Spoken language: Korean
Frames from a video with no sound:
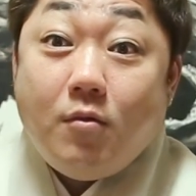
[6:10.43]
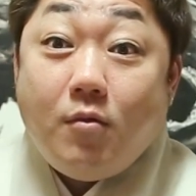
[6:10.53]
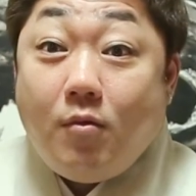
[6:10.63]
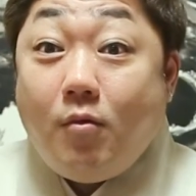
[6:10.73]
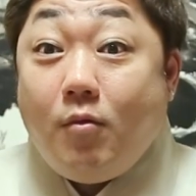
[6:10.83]

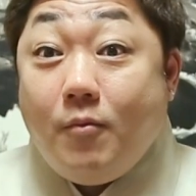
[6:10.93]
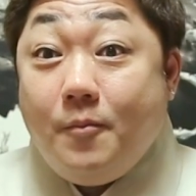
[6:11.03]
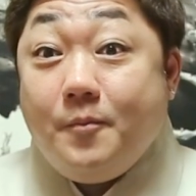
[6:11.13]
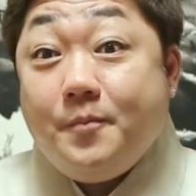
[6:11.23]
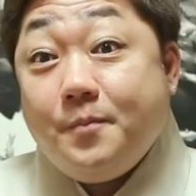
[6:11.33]
되 행복한
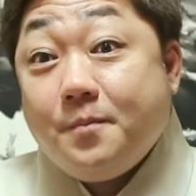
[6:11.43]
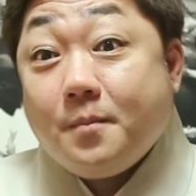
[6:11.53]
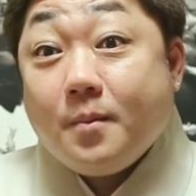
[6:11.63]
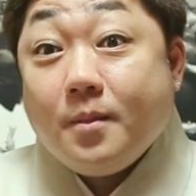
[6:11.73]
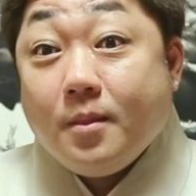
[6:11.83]
삶을
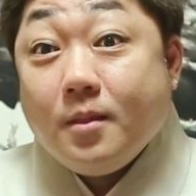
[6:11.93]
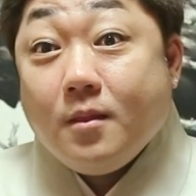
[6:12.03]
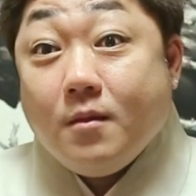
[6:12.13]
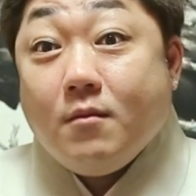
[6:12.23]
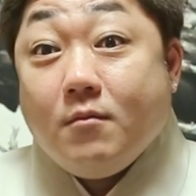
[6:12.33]
살고 계신 거네요.
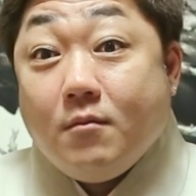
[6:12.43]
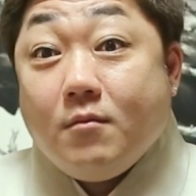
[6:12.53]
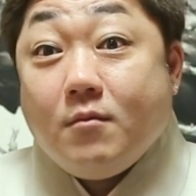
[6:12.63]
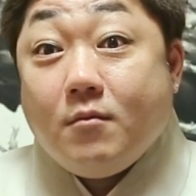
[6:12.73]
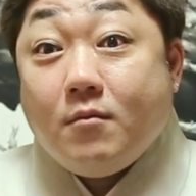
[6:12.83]
진짜
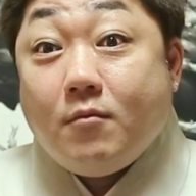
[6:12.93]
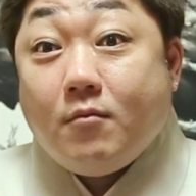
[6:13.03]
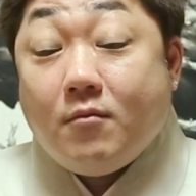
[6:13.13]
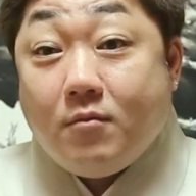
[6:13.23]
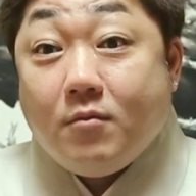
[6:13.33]
돈 걱정
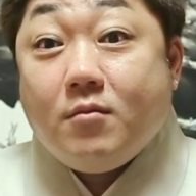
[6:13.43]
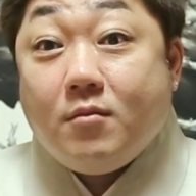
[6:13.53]
없이 사시는